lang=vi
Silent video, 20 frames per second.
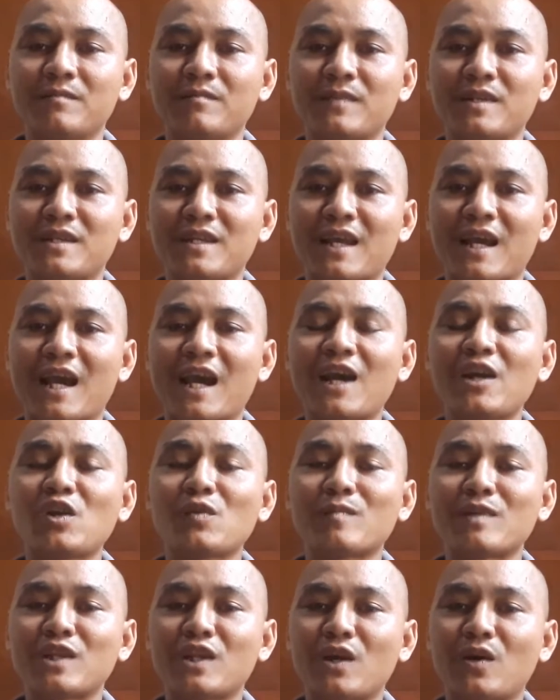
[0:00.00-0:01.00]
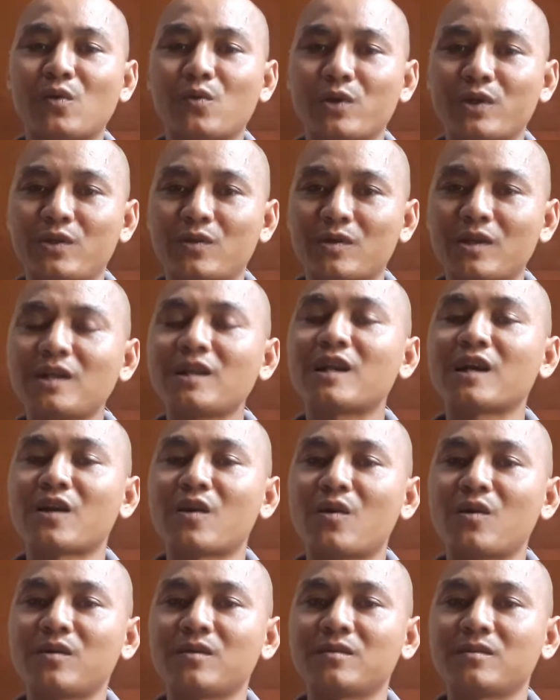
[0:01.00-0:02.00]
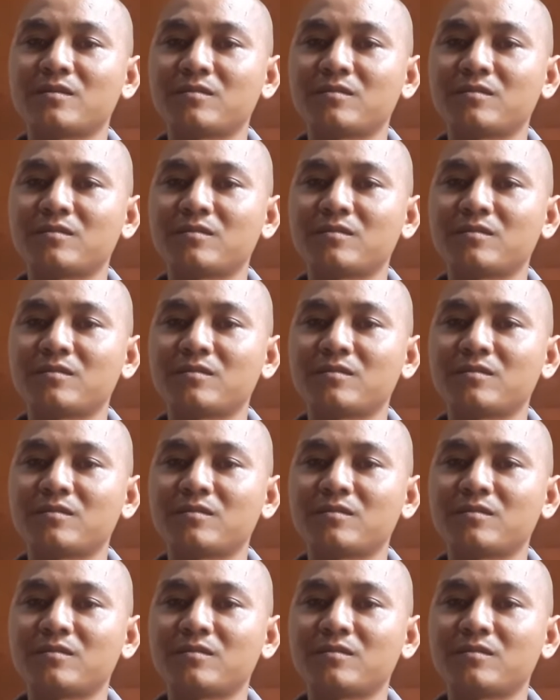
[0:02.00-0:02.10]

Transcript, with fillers: mình nhả rồi mình nhồi rồi rất là ngon